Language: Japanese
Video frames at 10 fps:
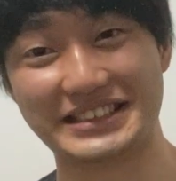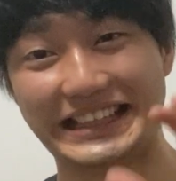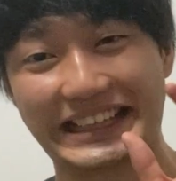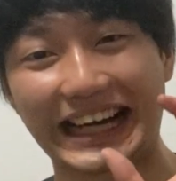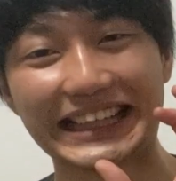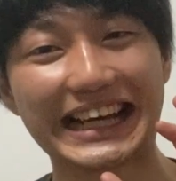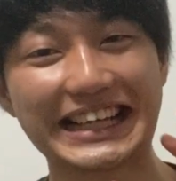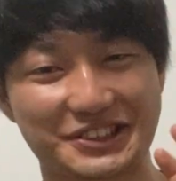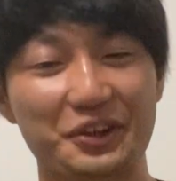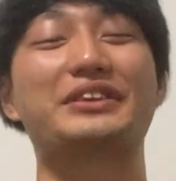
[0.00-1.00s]
に行かな
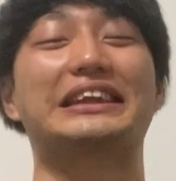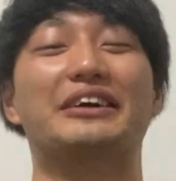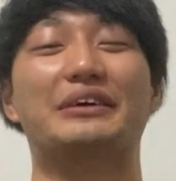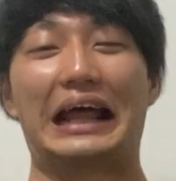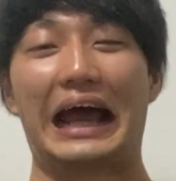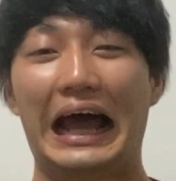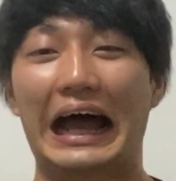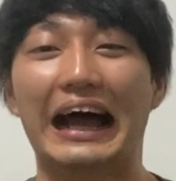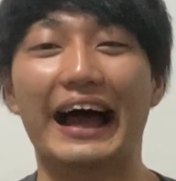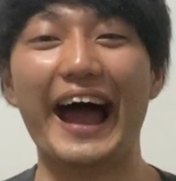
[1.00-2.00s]
いぞっていうね、
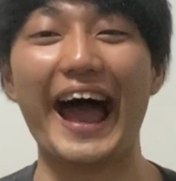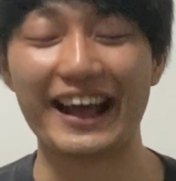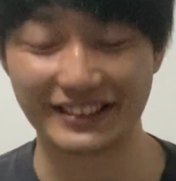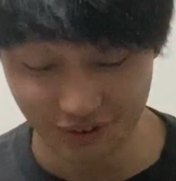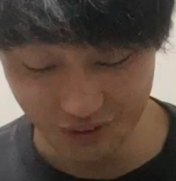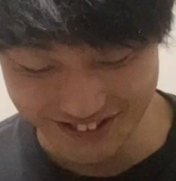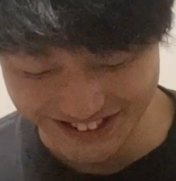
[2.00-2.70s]
えー、そういう